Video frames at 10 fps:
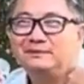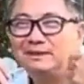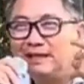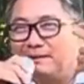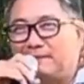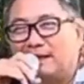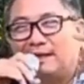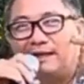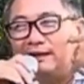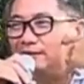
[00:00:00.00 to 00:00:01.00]
bữa nay mặc
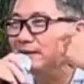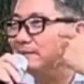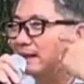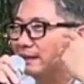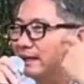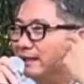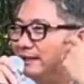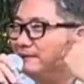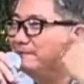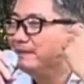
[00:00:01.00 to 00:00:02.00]
cái áo cái mặt
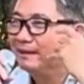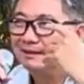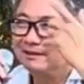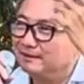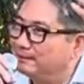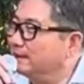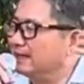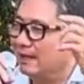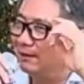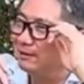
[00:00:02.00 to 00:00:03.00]
này thì bữa
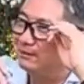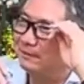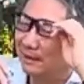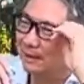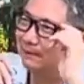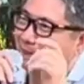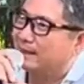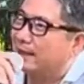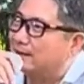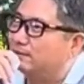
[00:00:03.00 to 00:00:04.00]
nào mặc cái mặt
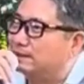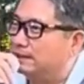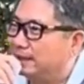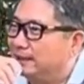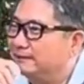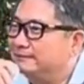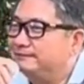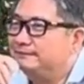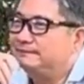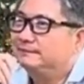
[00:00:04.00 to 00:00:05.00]
khác cũng được vậy
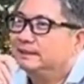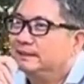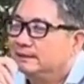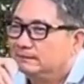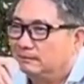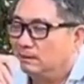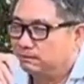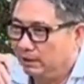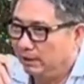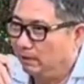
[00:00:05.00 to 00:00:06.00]
một
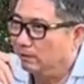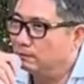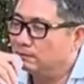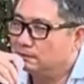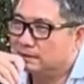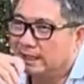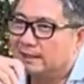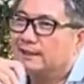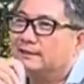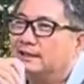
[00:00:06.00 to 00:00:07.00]
điều
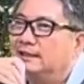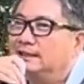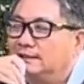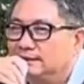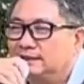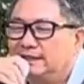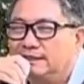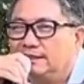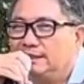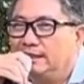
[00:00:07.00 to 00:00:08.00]
các đệ tử hội thiên
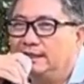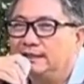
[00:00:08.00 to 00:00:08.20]
ninh nhớ